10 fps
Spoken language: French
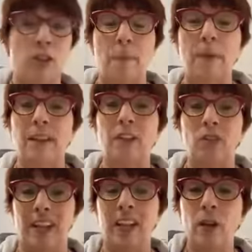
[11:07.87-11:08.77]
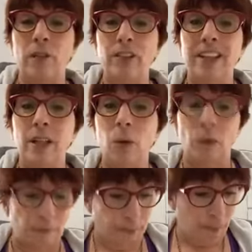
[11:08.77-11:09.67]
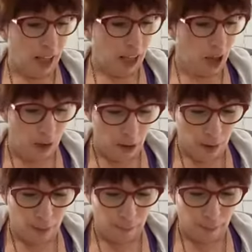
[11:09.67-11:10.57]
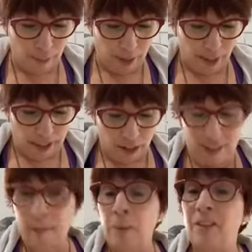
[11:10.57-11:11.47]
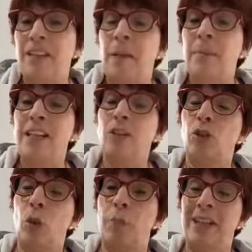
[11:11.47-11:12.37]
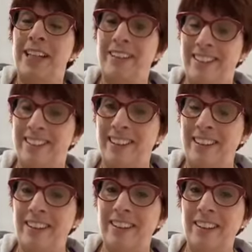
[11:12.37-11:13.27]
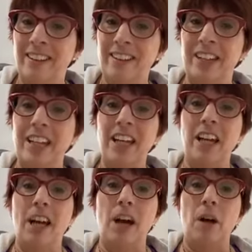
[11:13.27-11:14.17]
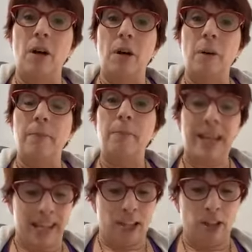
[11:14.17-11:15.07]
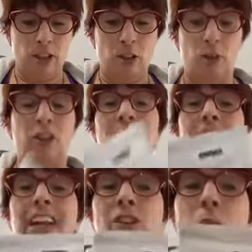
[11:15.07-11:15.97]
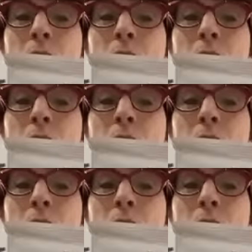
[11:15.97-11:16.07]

je suis capable de transférer la vidéo. Euh, je ne sais pas si tu aimes les œufs bénédictines, OK? mais ils ont sorti la